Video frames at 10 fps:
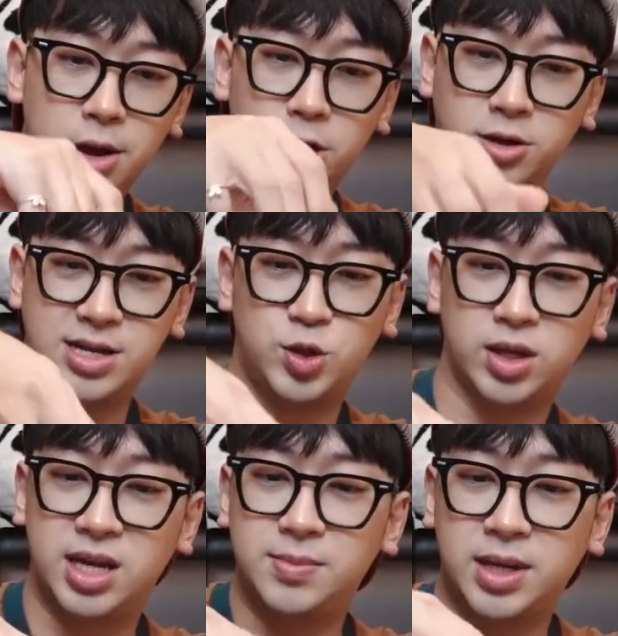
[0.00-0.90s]
còn nhà xuyến
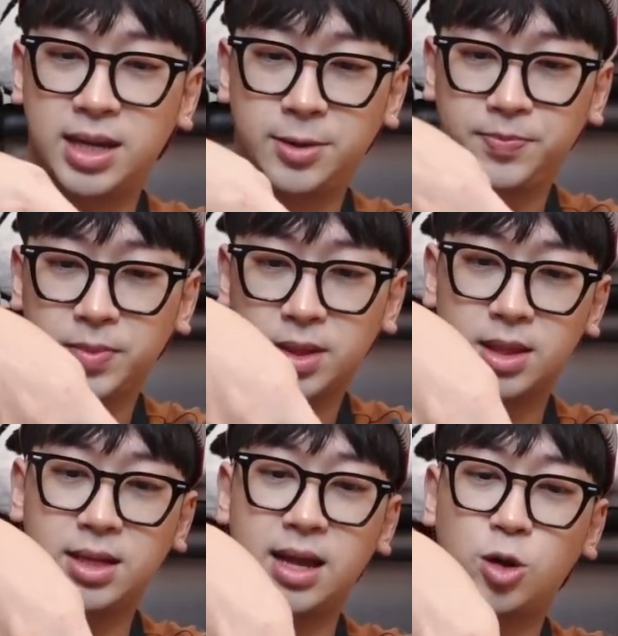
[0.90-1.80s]
kim này
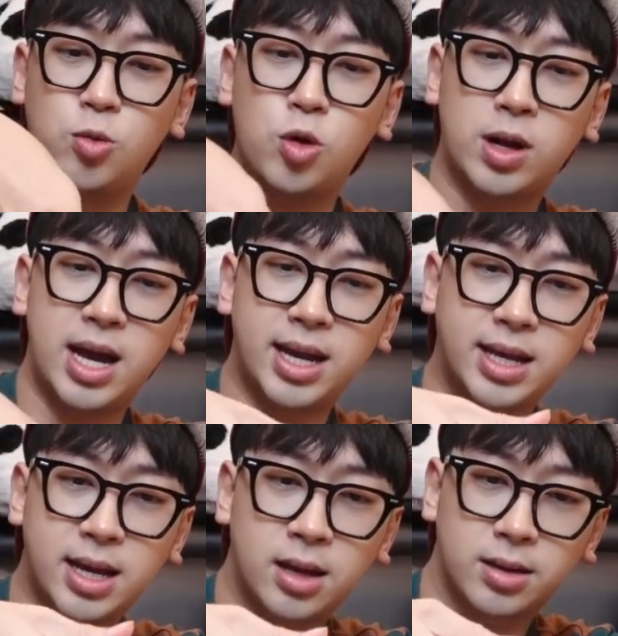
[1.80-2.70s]
ninh thấy cũng ok đấy nha